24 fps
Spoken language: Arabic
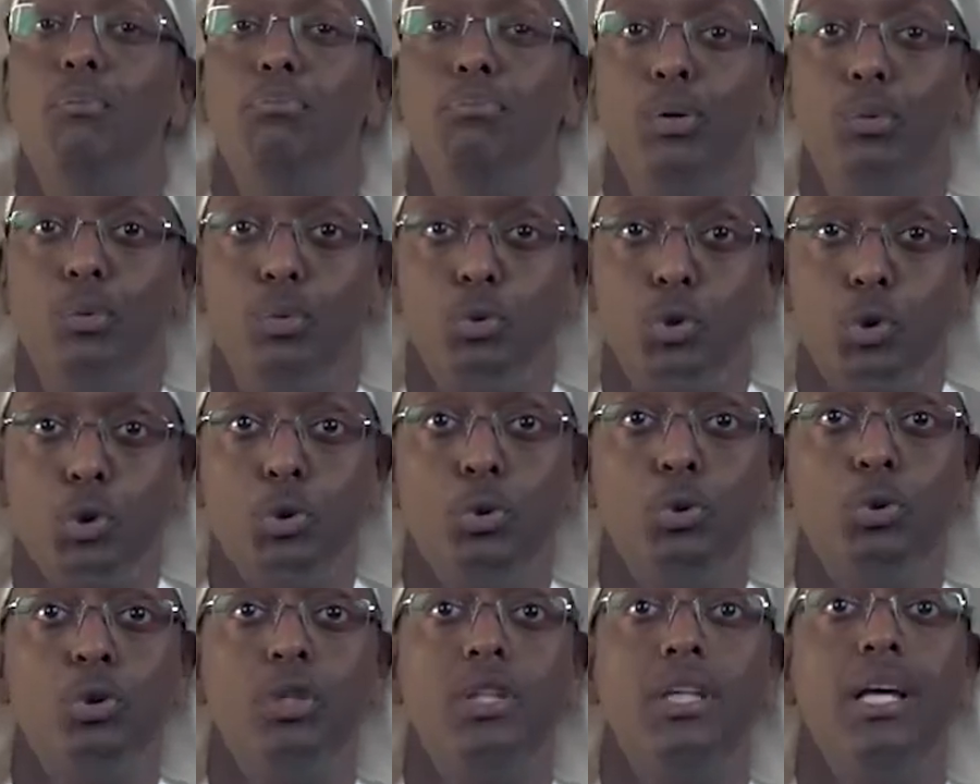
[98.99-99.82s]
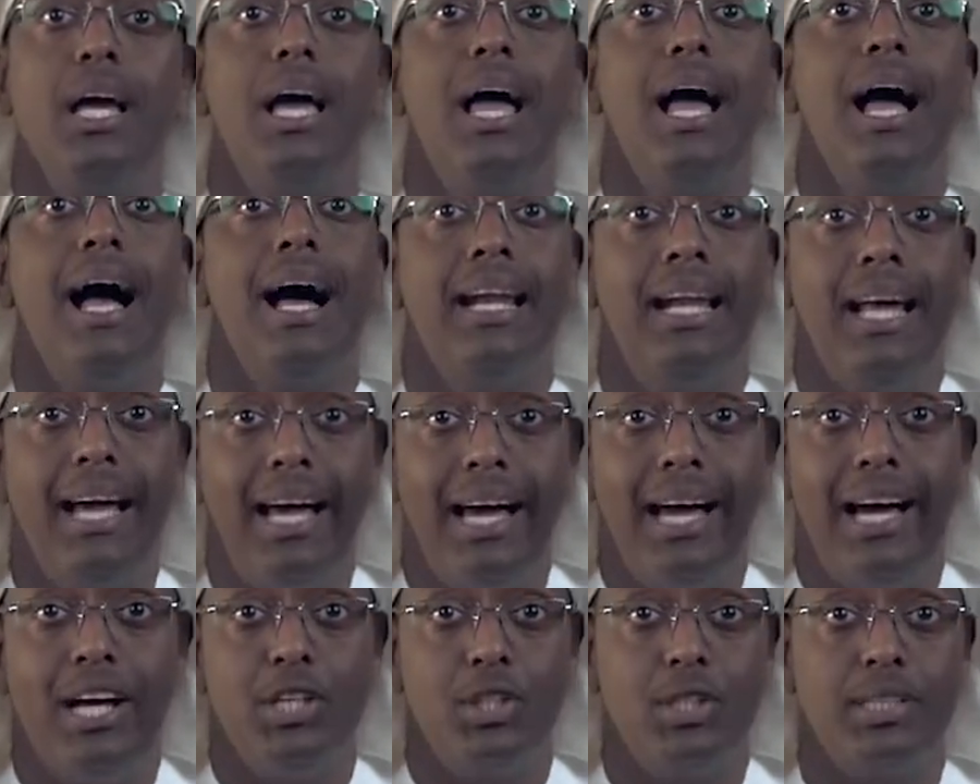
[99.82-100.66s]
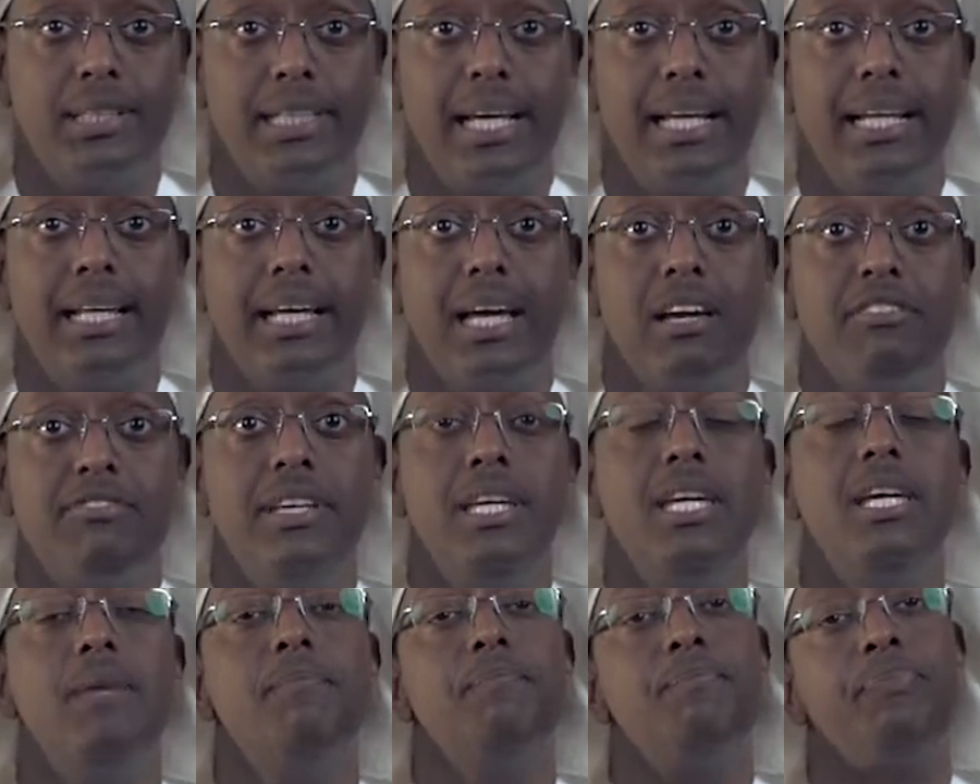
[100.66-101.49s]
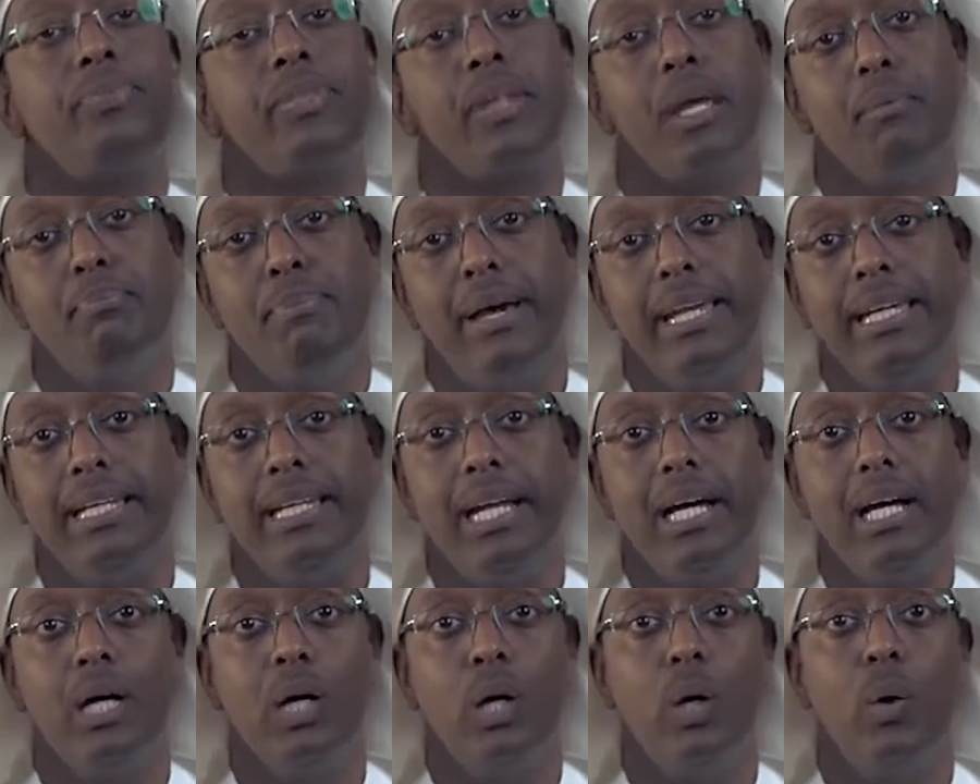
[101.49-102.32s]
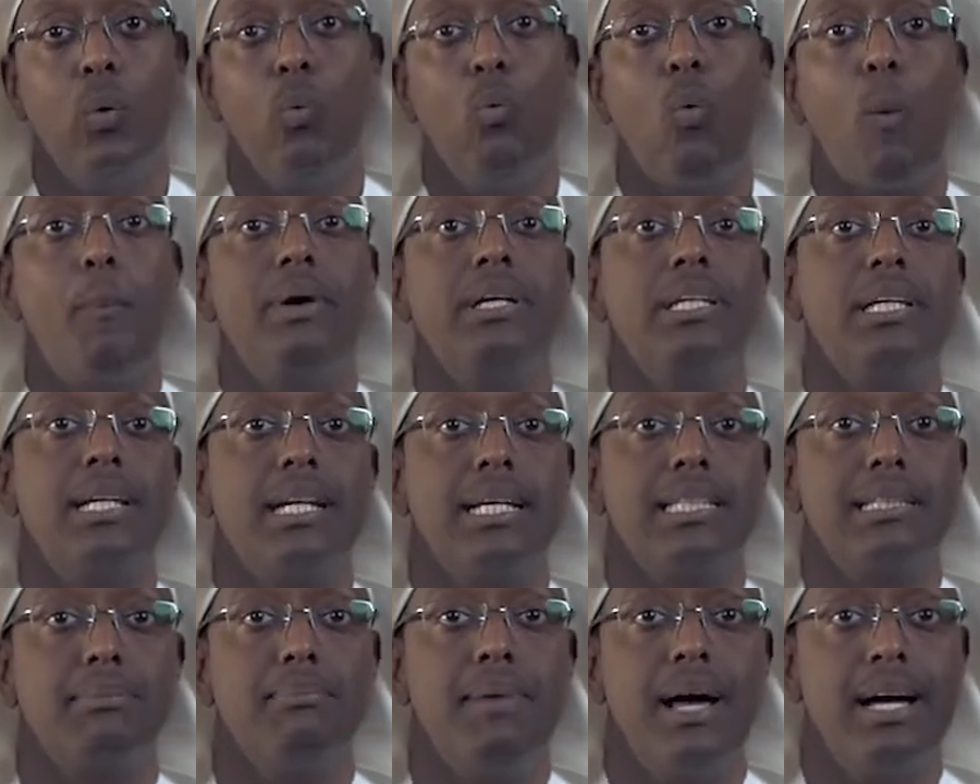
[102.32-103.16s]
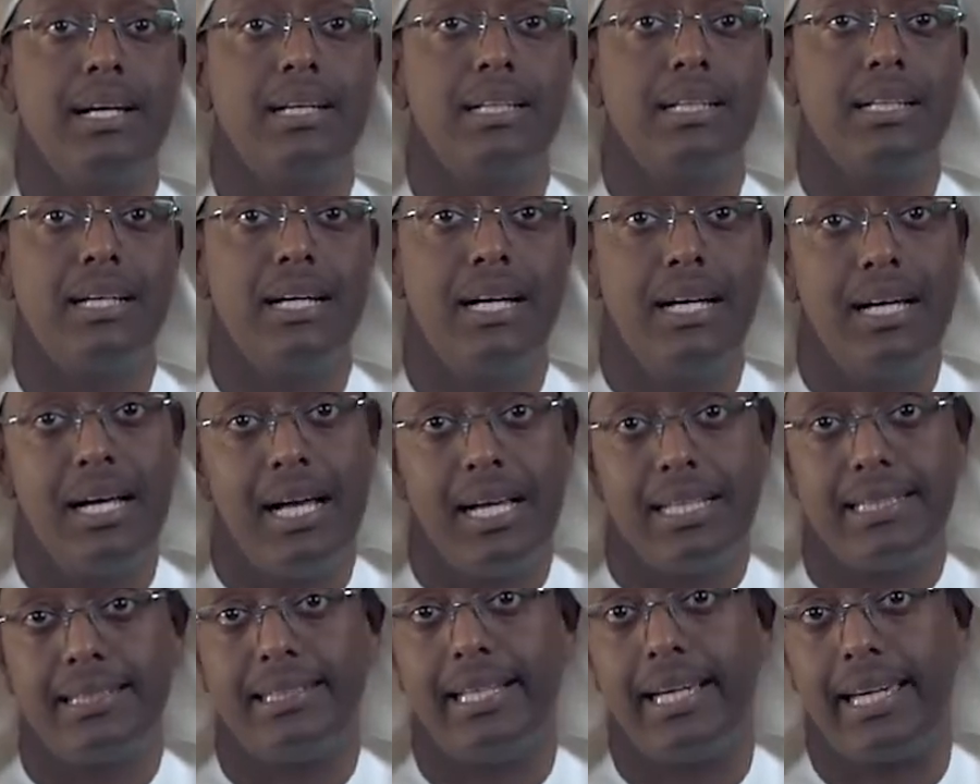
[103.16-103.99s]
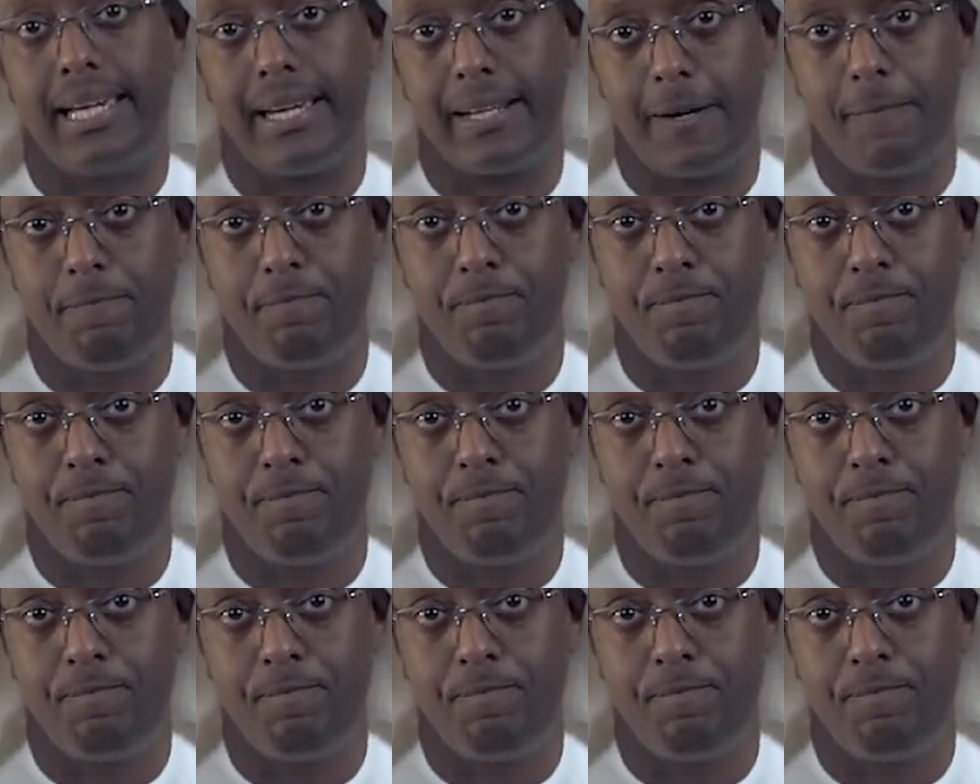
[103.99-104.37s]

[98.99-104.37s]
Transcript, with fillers: بوجود الحاجز الخفي بينه وبين الأسماك الصغيرة